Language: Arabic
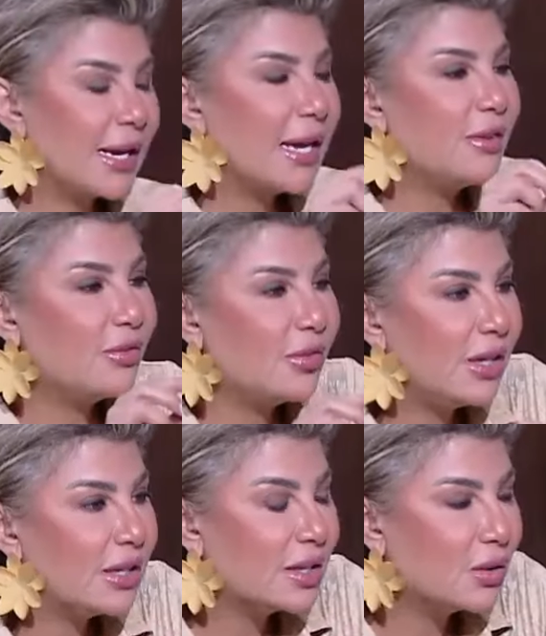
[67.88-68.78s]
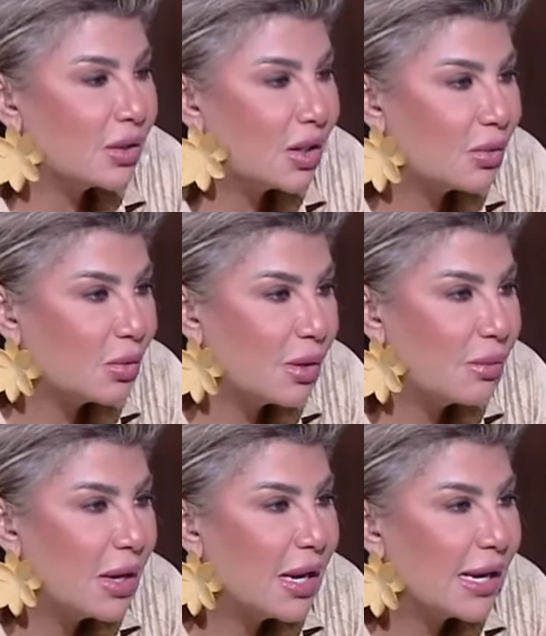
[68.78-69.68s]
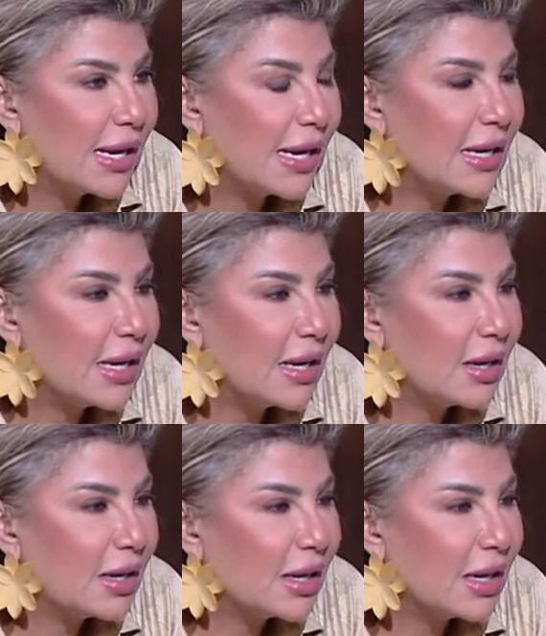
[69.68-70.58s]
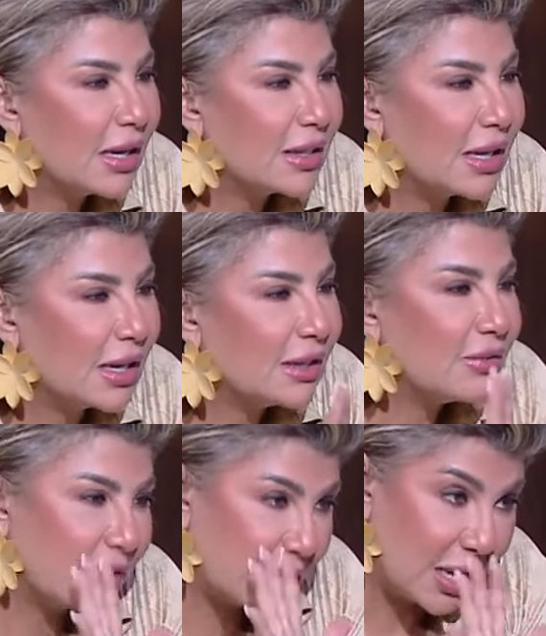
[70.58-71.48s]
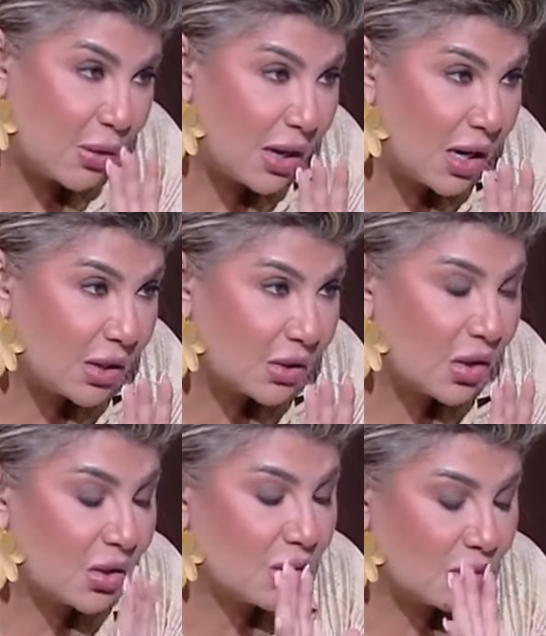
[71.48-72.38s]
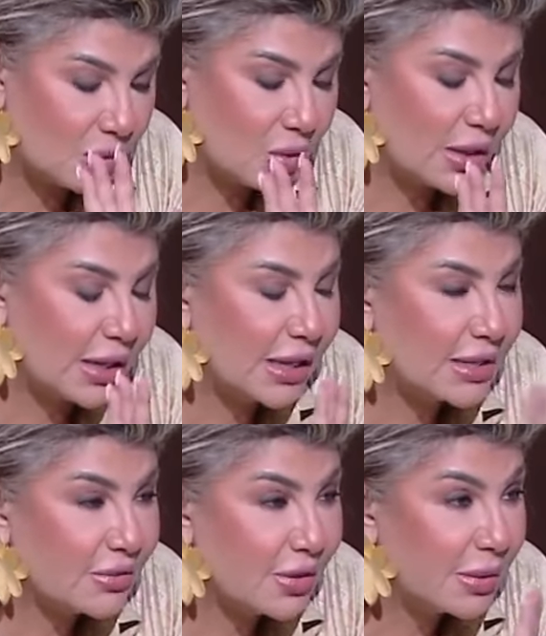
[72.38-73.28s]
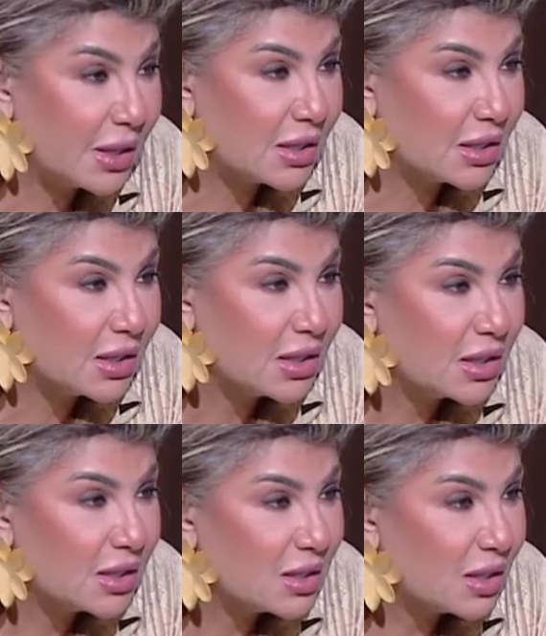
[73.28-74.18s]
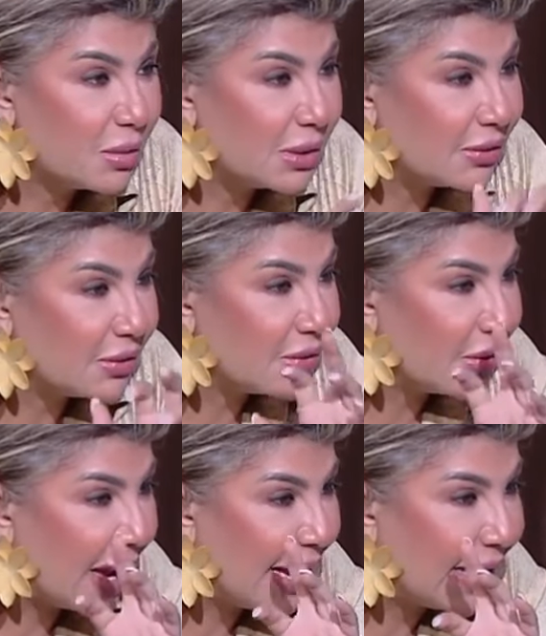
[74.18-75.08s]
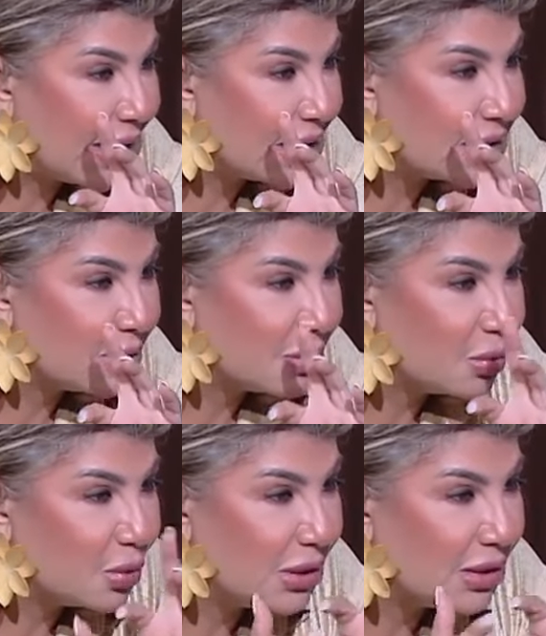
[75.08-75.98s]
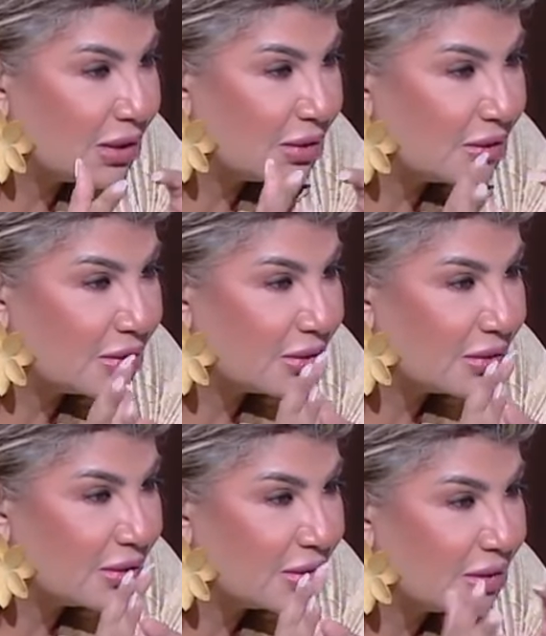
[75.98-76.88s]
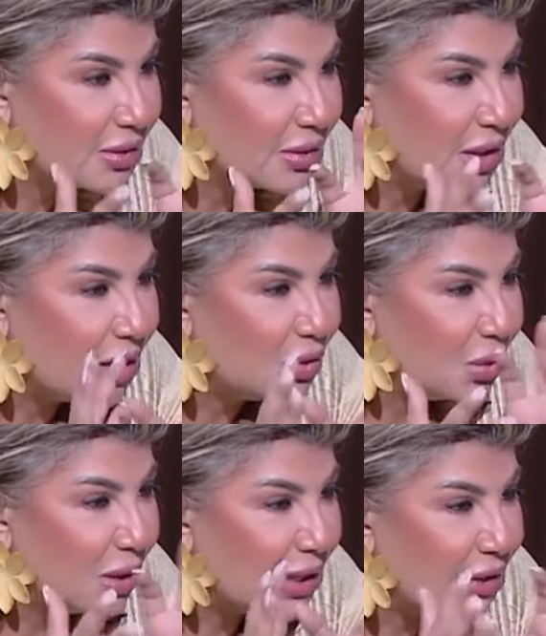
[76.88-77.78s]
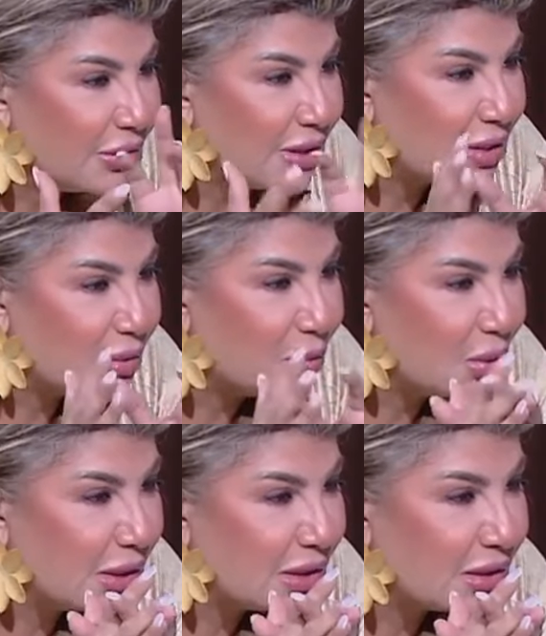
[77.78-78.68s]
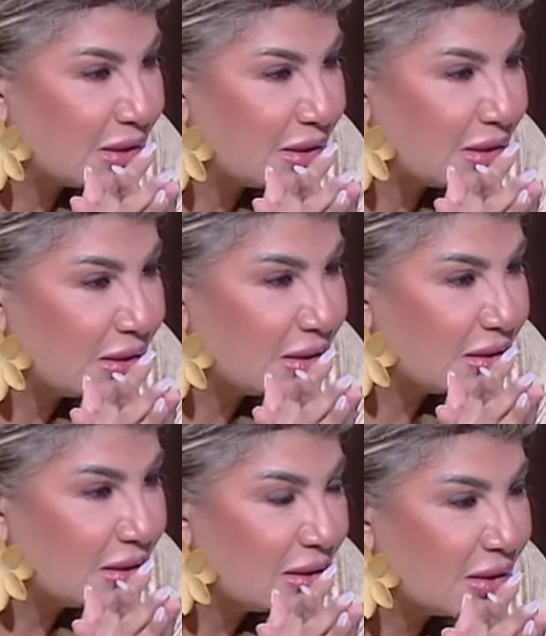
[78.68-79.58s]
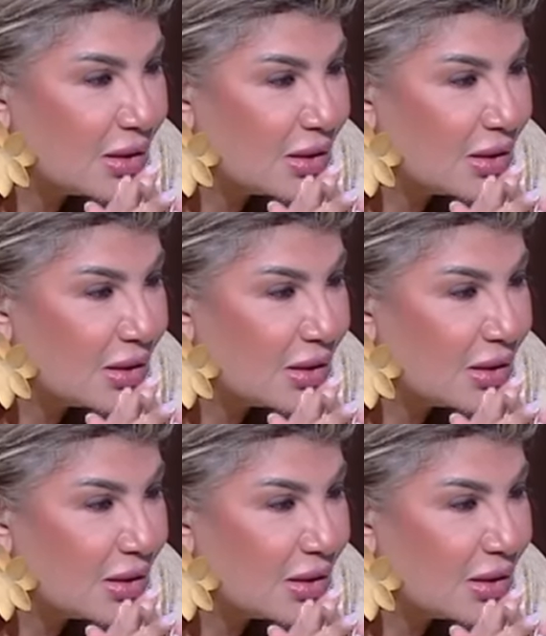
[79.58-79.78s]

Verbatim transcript: كان في زوجة راجل مهم كان آه، لو انا غلطانة اوكي حسين فهمي كان ظابط في حاجة ظابط بولي ايه الدور اللي كان فيه ظابط بوليس؟ لا ده